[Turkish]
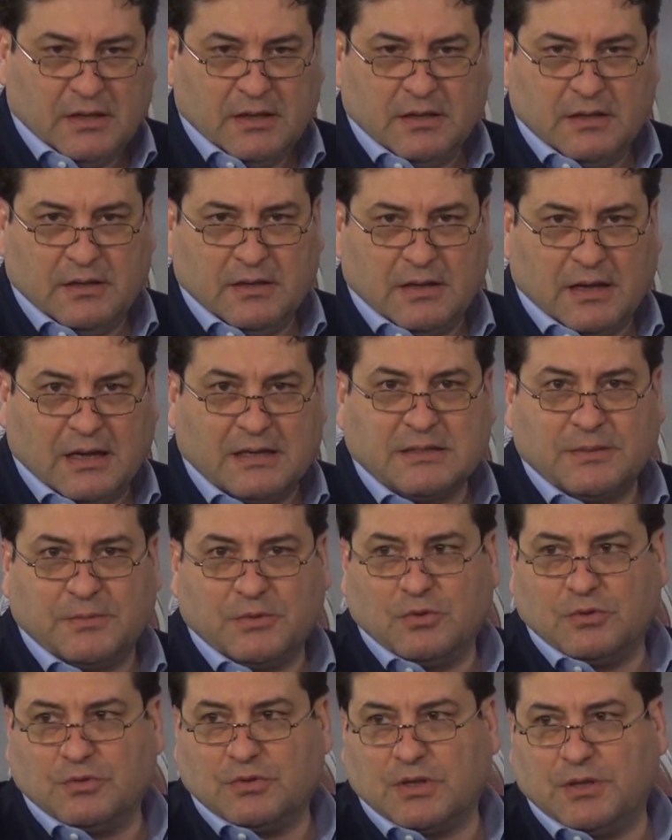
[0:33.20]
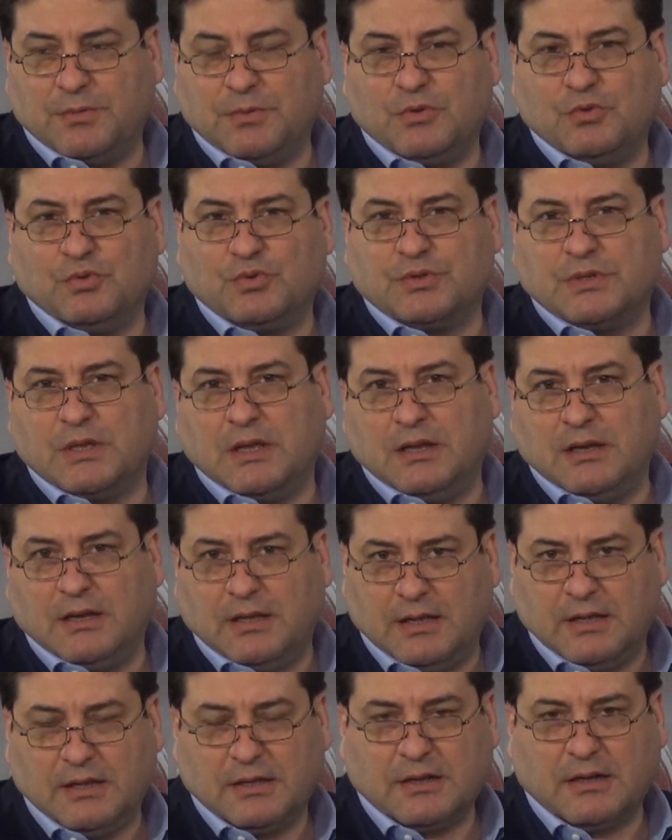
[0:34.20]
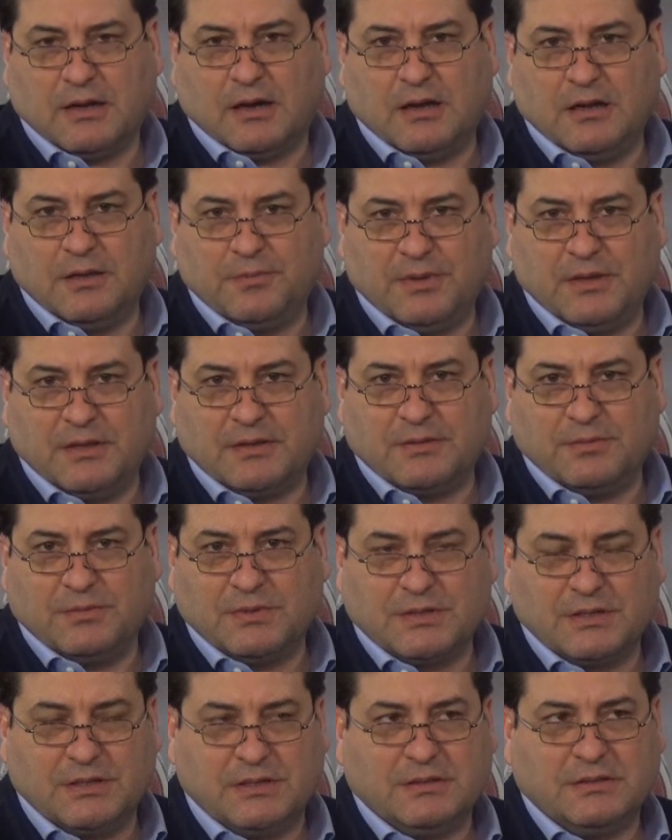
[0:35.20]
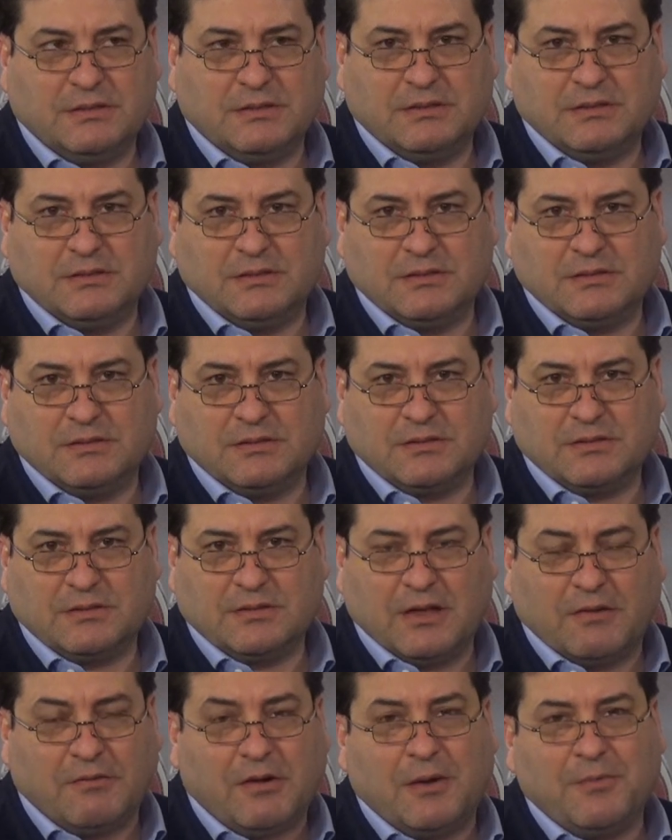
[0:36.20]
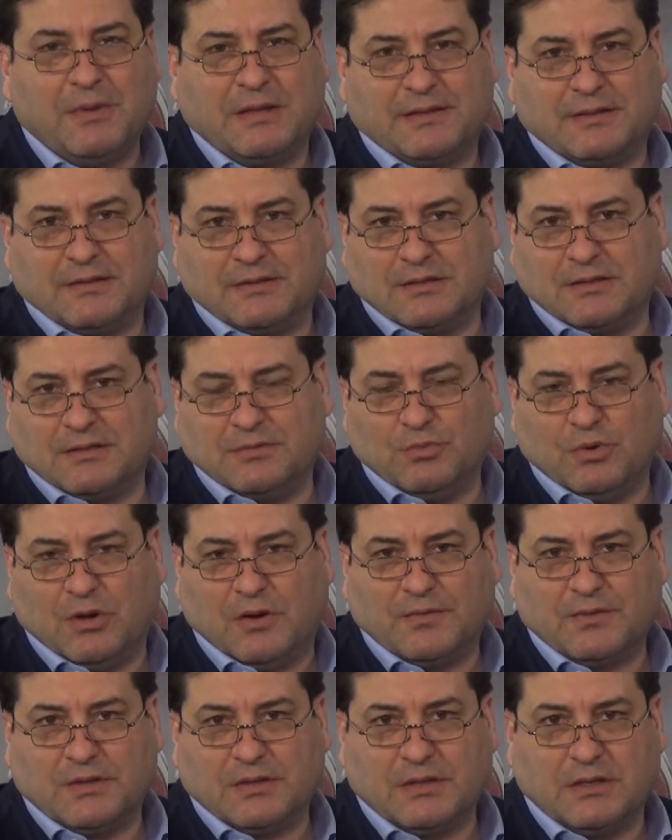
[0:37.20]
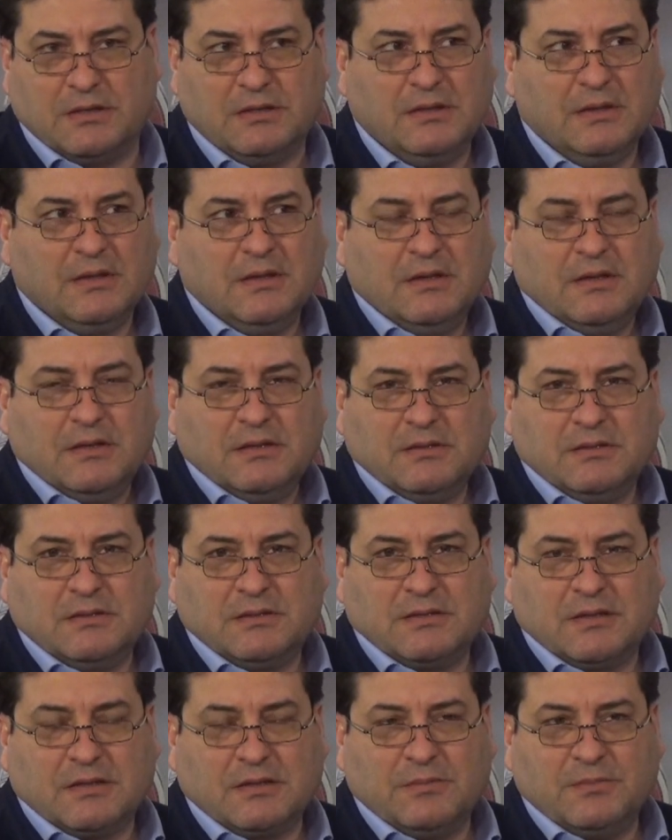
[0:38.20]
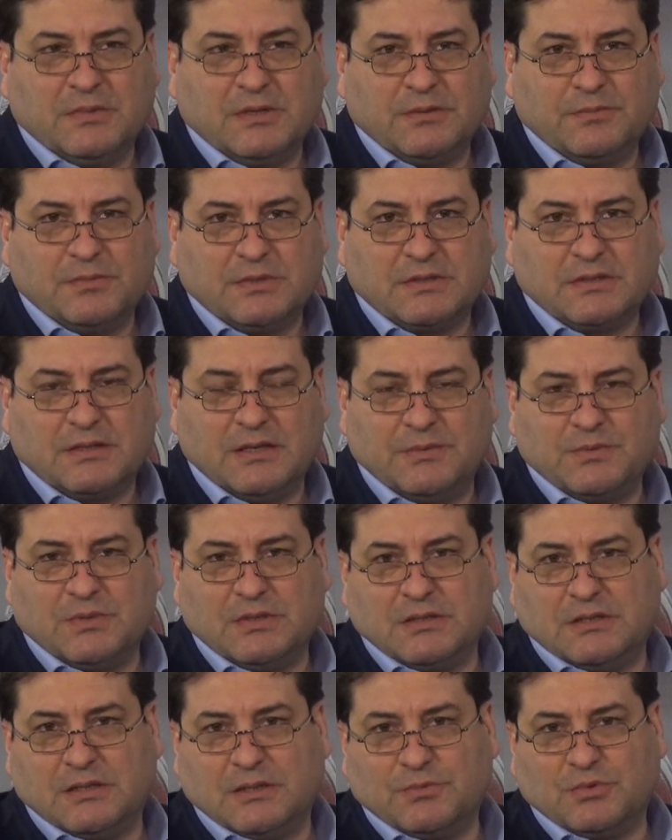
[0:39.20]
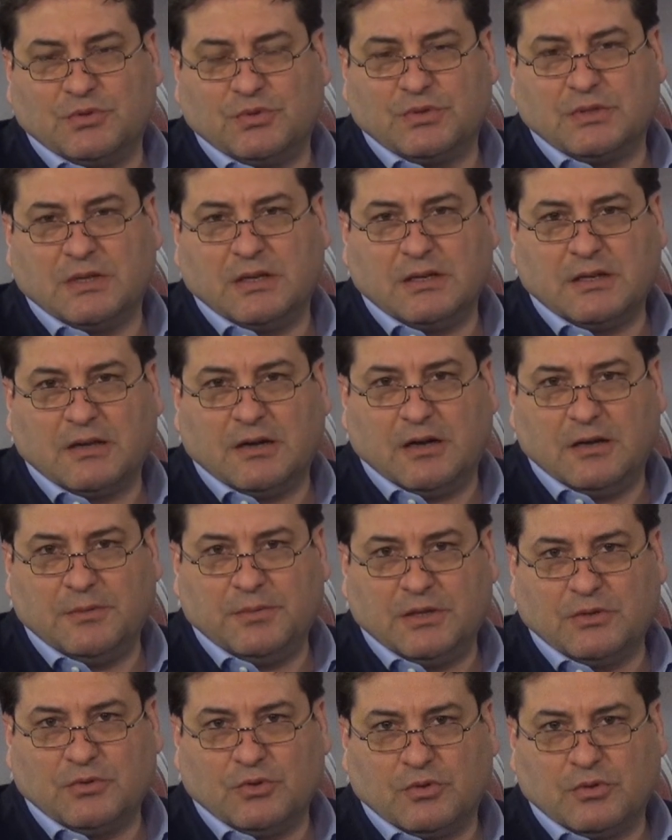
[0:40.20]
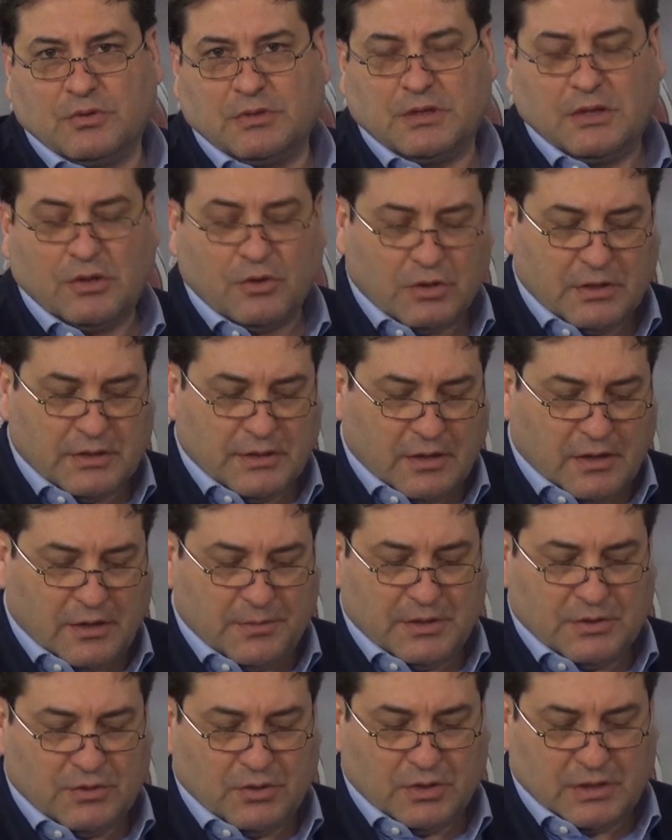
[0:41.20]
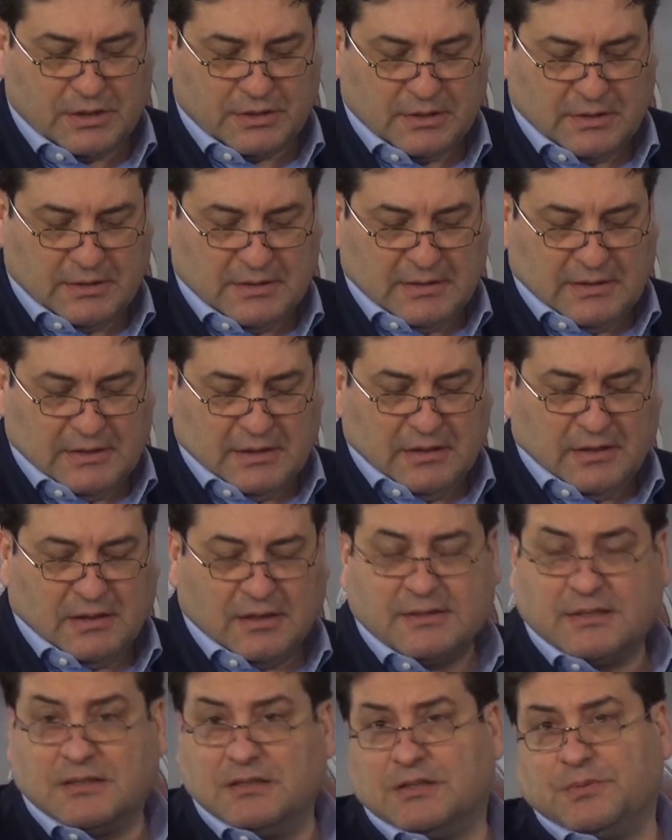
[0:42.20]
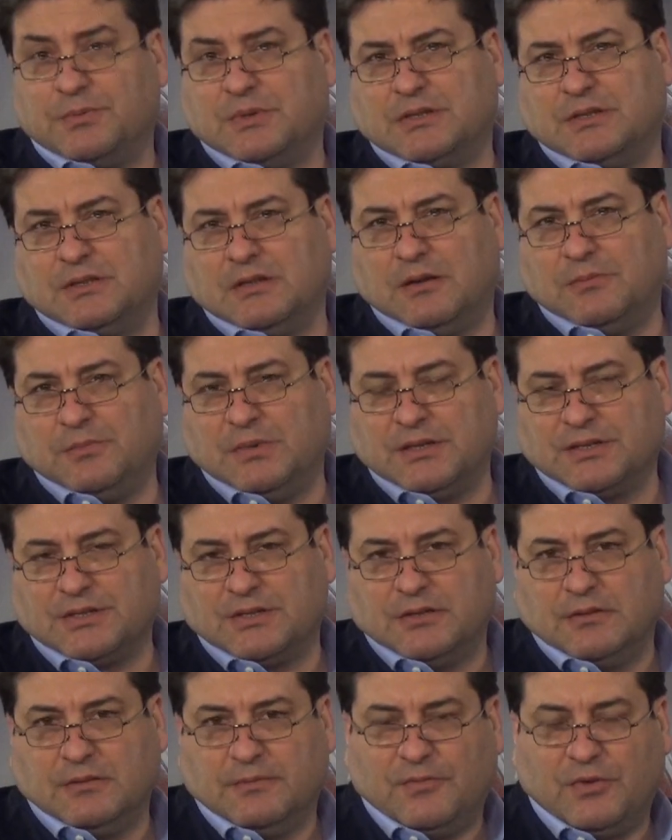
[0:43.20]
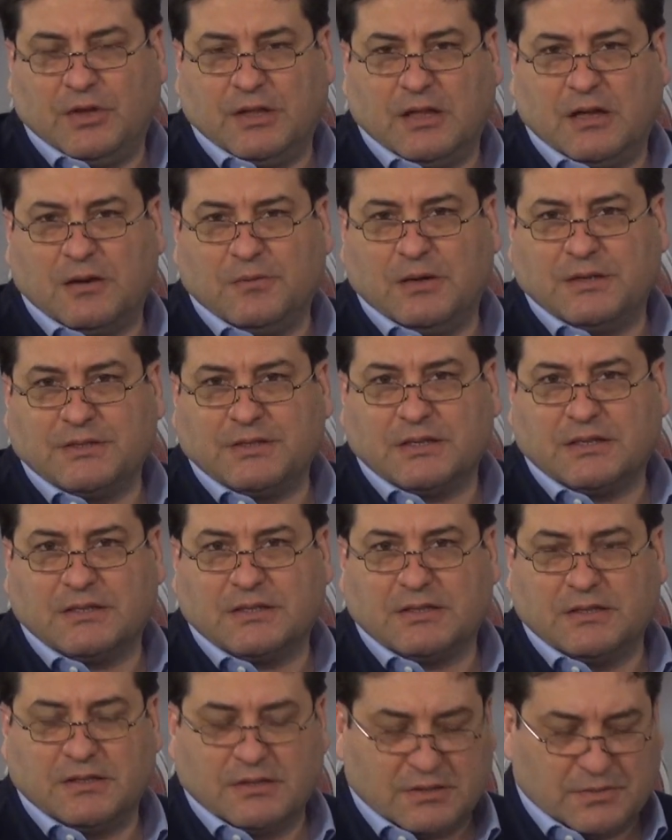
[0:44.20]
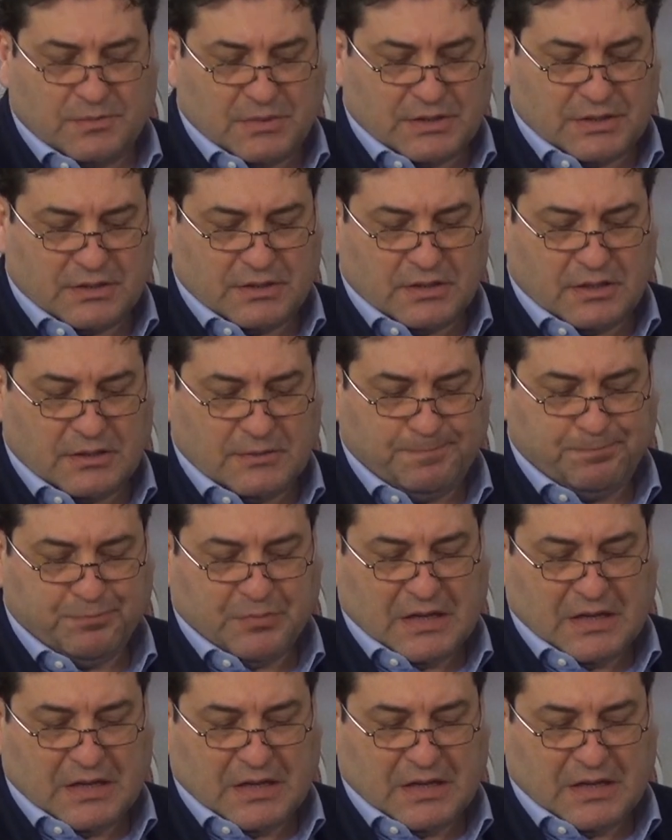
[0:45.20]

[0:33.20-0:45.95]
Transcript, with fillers: E, her zaman olduğu gibi %50 galibiyetimizi e, devam ettirdik bu haftada. E, takımlarımız, temsilcilerimiz %50 galibiyet oranıyla yola devam ediyorlar. Açılış maçından başlayalım. Fenerbahçe Kızıldız maçından.